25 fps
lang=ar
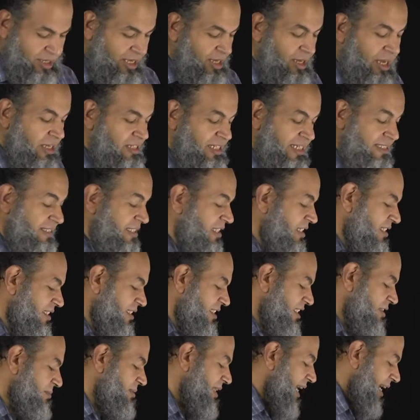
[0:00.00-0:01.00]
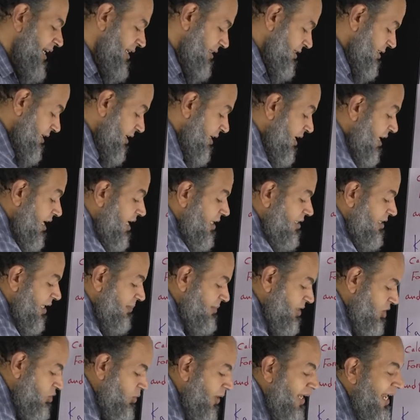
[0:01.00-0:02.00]
آه تاثير السي بتاعتنا طب
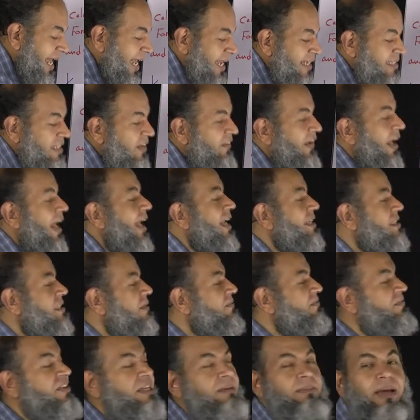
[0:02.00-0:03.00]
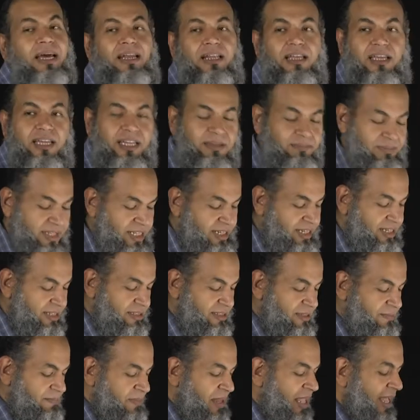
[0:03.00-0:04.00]
السؤال هحسب فين بقى القيم ديت؟
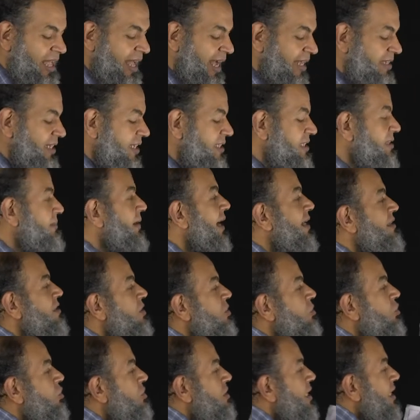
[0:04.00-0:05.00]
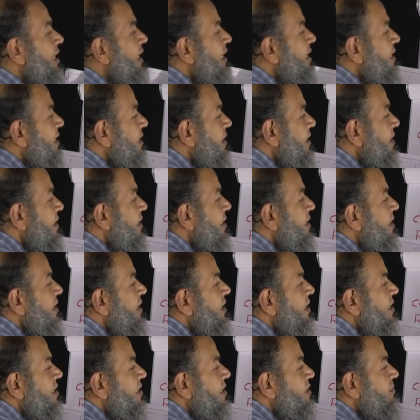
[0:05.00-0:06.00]
هتحسب عند النقطه اللي هنا
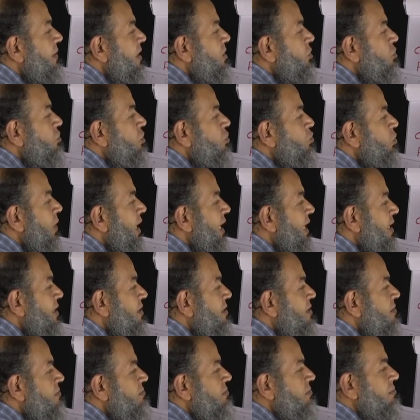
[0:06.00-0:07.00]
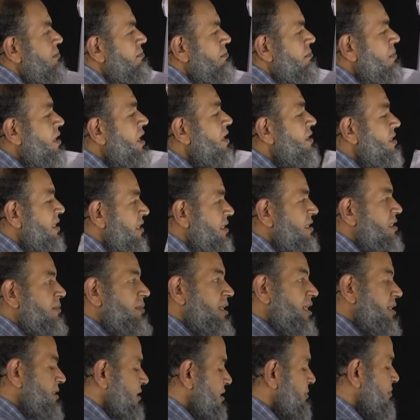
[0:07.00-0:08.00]
اسمها نقطه واحد تحسب
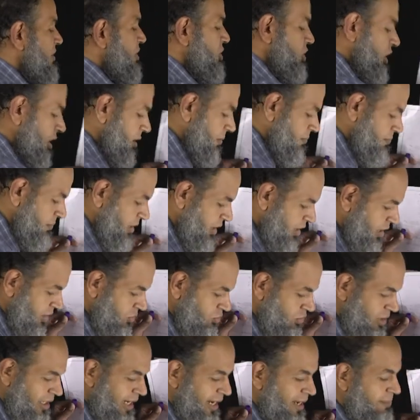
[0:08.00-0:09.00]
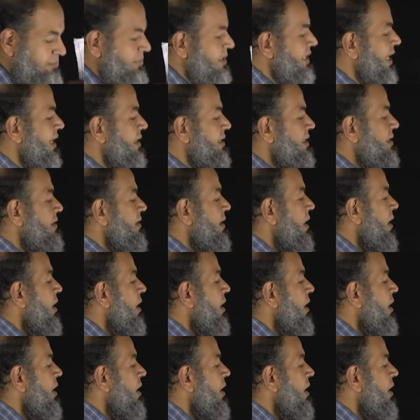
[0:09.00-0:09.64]
الارث بريشر بالقانون العام بتاعنا